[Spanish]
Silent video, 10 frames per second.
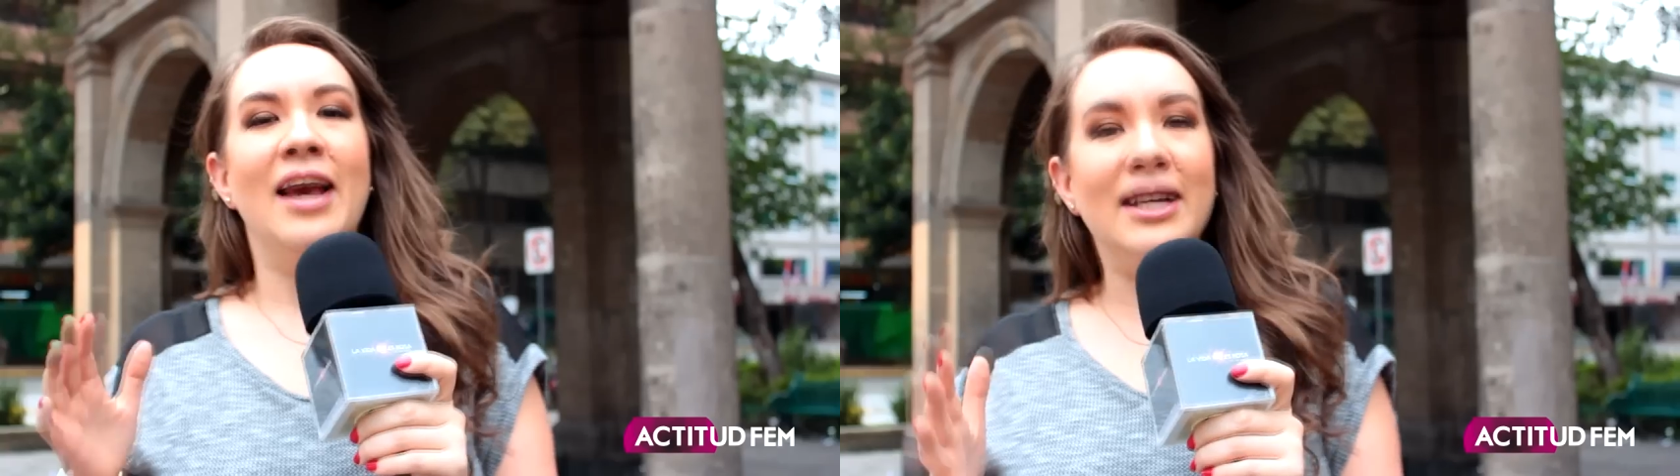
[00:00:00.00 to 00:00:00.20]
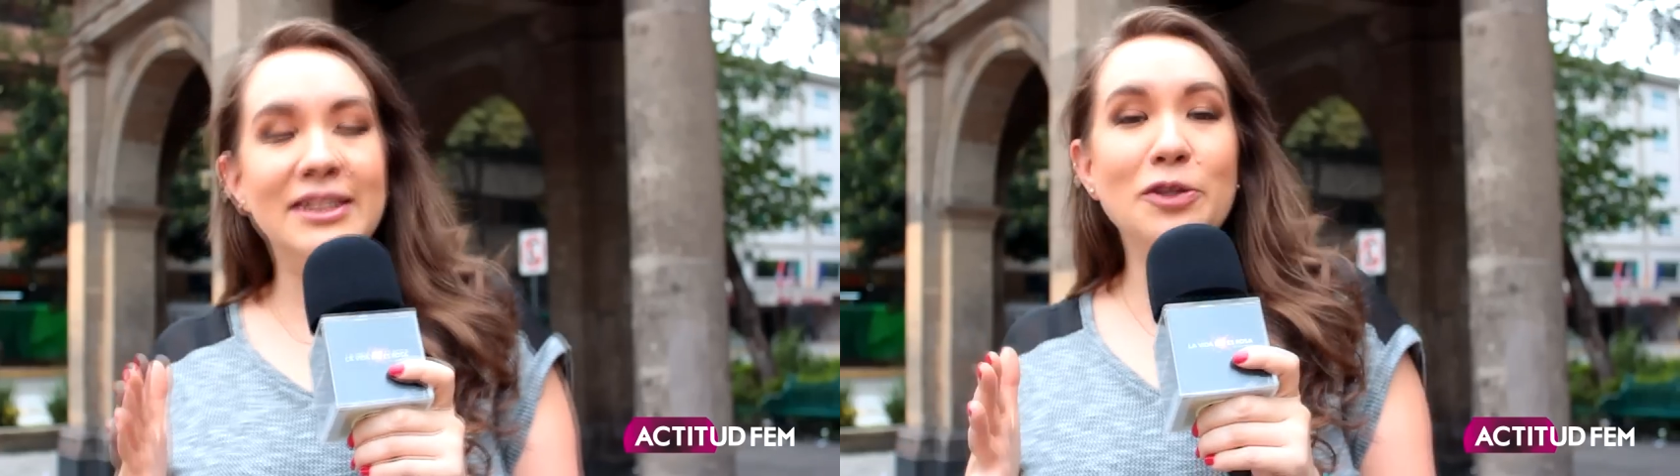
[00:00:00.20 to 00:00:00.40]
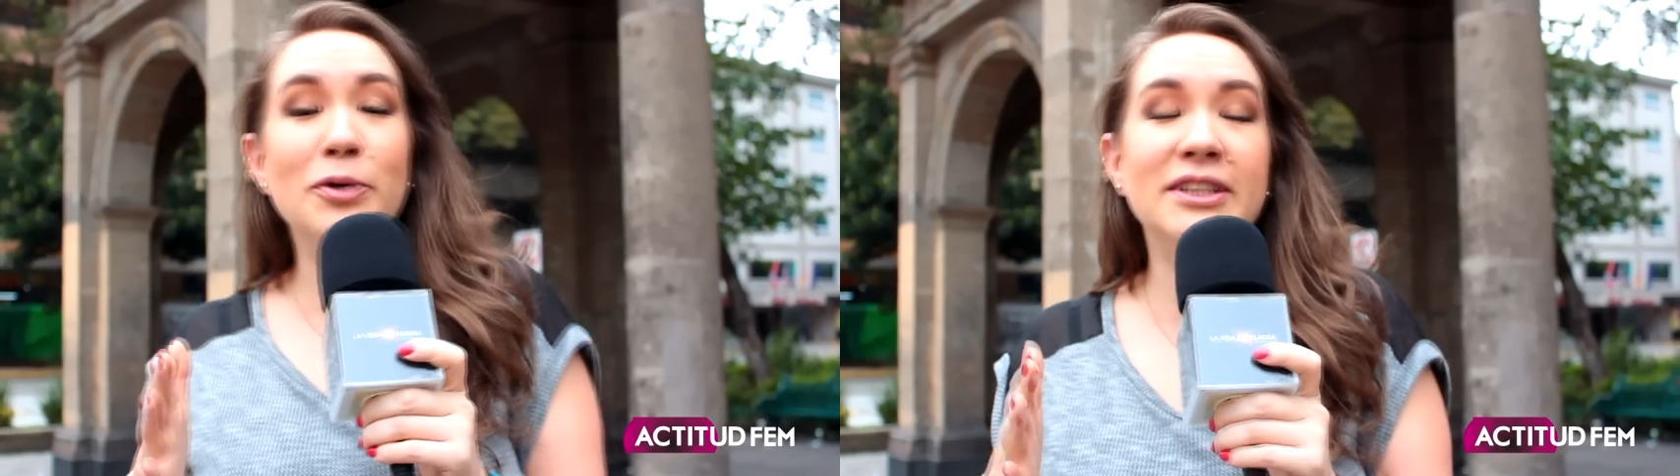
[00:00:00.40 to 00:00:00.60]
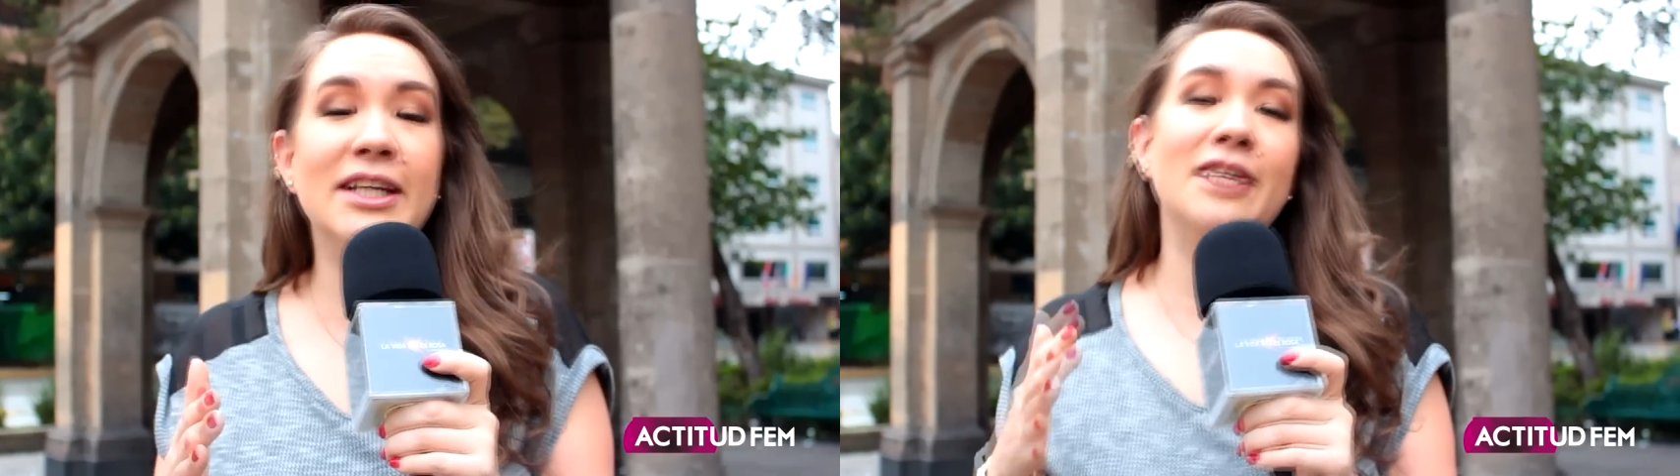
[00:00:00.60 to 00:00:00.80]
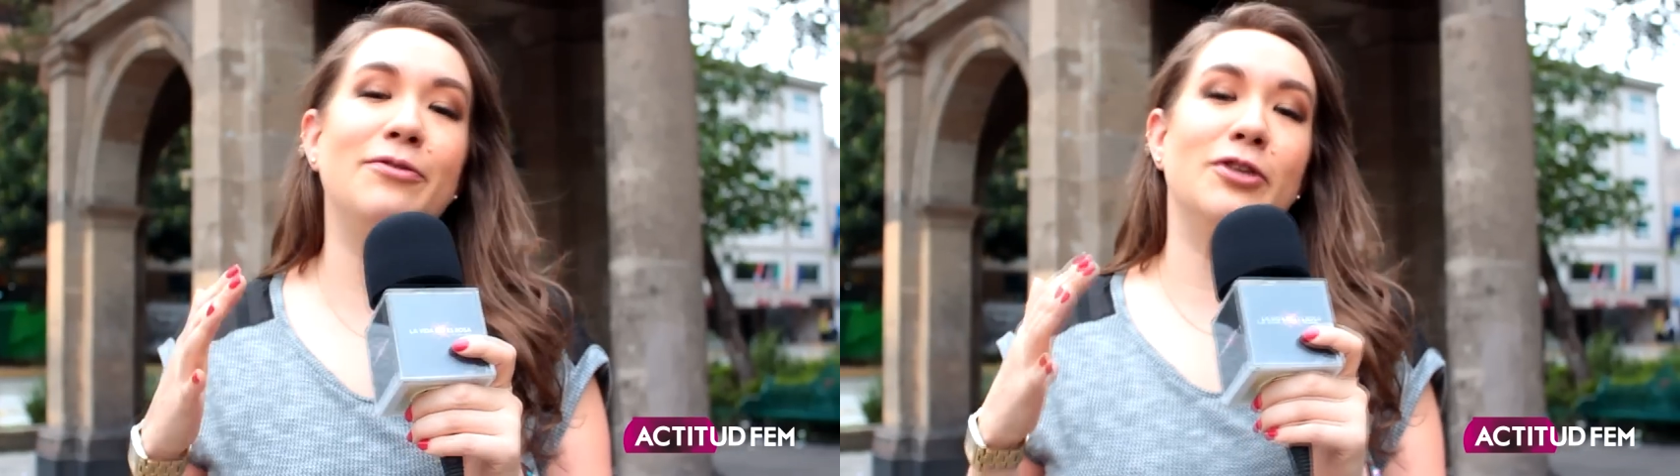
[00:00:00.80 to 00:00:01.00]
Esta encuesta
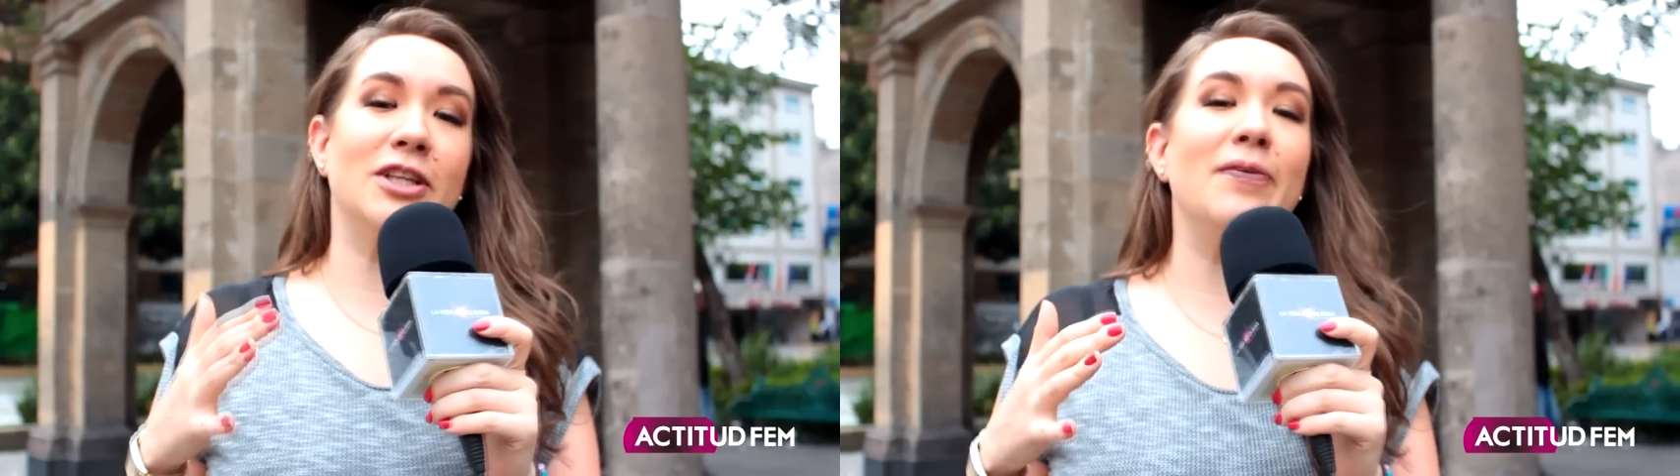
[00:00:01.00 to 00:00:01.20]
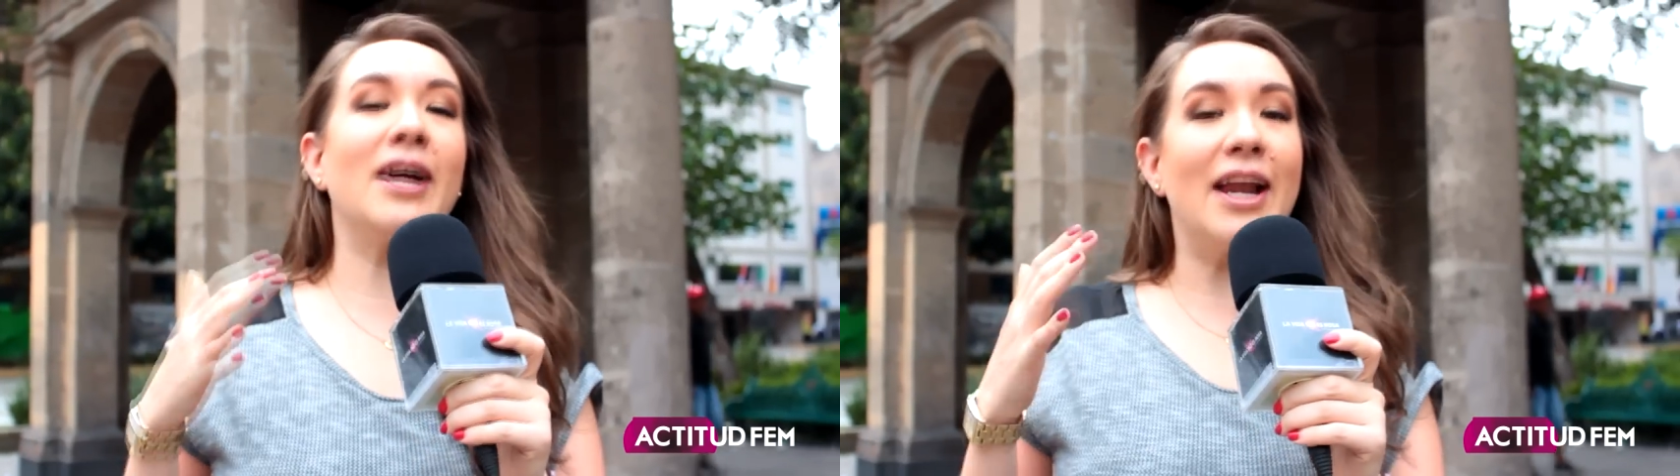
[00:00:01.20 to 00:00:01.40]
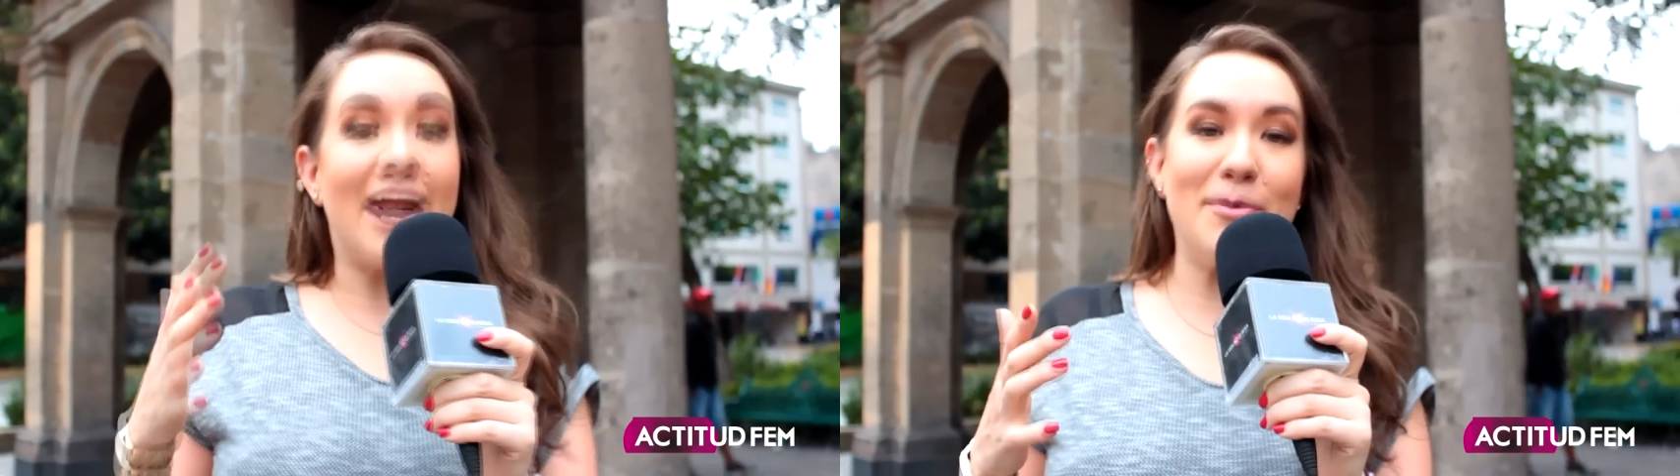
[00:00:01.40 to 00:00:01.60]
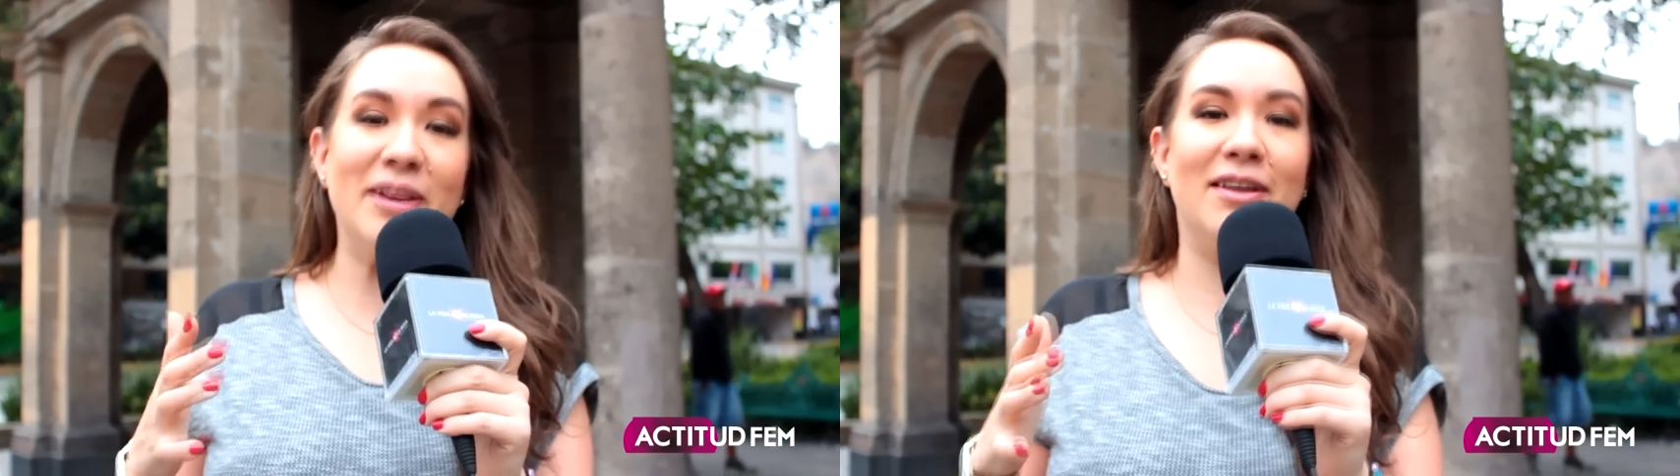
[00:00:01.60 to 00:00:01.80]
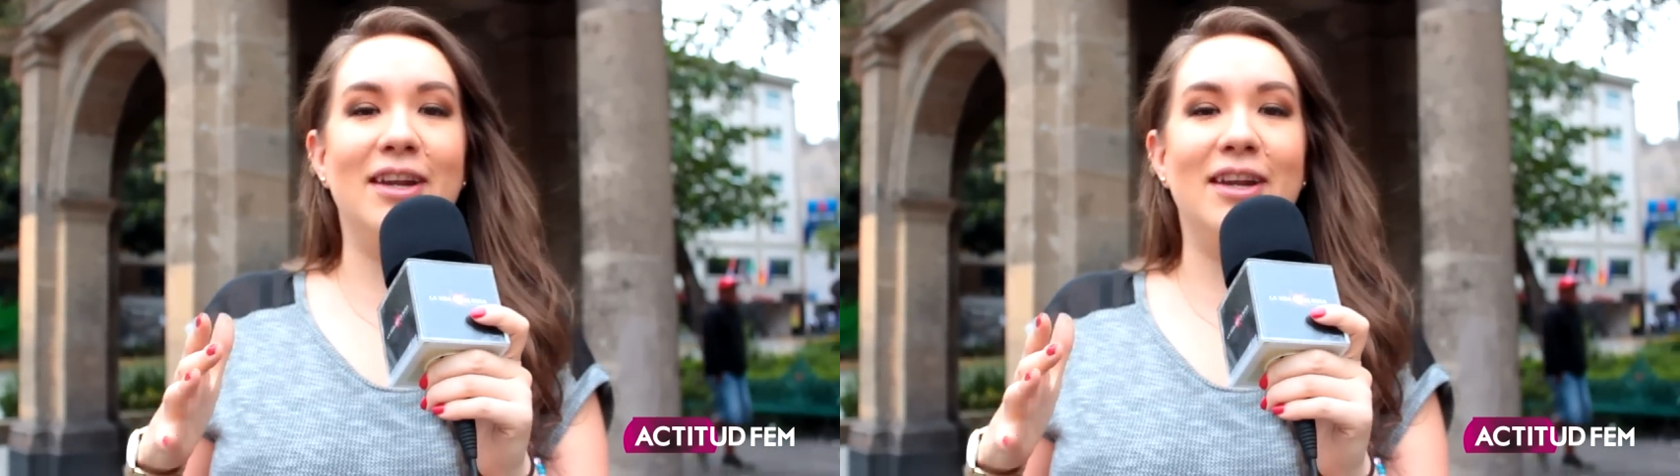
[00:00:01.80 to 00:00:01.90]
reforzaba claramente